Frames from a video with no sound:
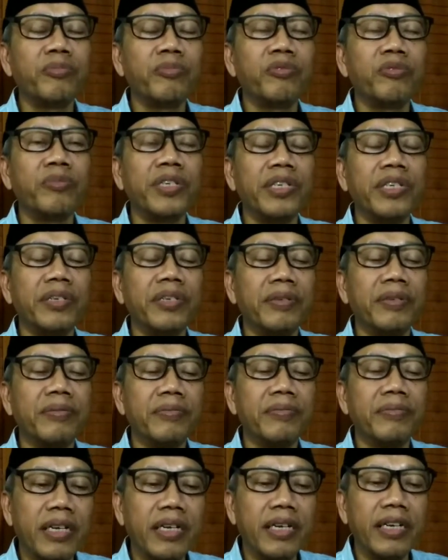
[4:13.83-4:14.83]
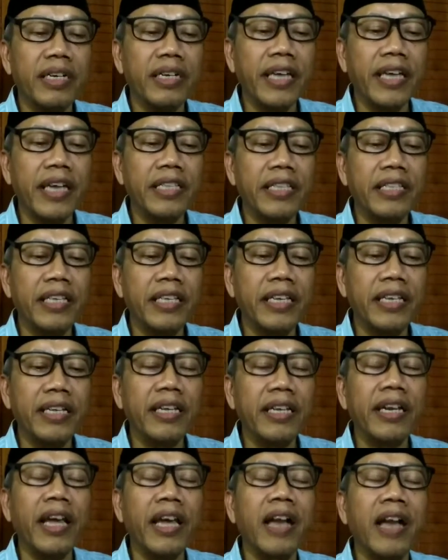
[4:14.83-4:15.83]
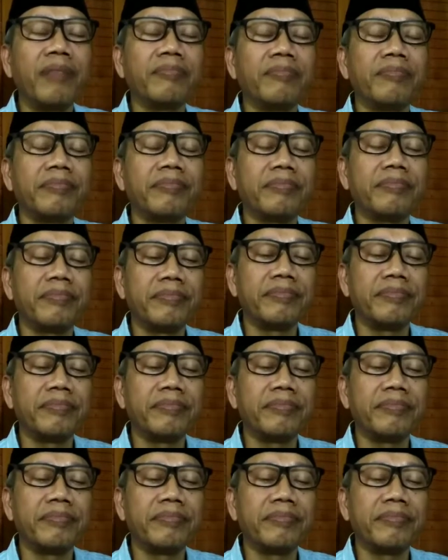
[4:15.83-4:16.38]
Bumi, deity realm.